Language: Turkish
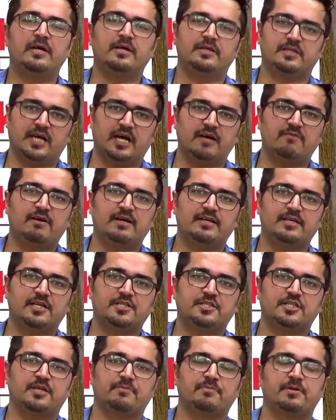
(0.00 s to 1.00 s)
Davanın
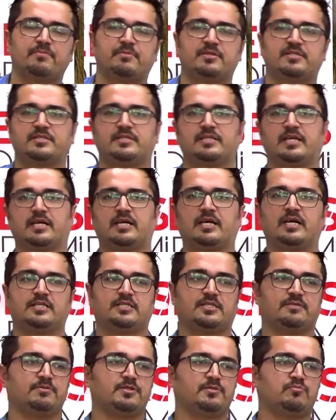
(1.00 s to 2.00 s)
açılabilmesinden
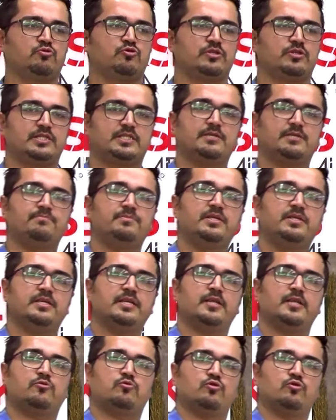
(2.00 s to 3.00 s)
kastımız budur. Zımni
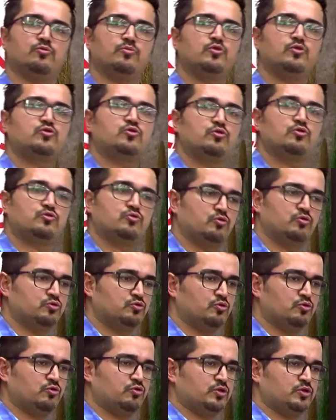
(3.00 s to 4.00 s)
ret durumu söz
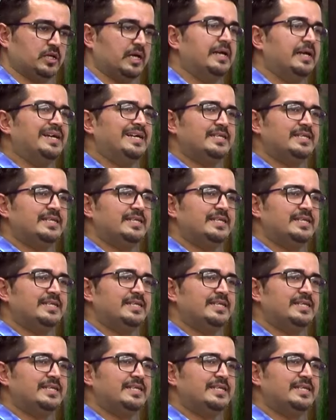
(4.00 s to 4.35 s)
konusu olursa.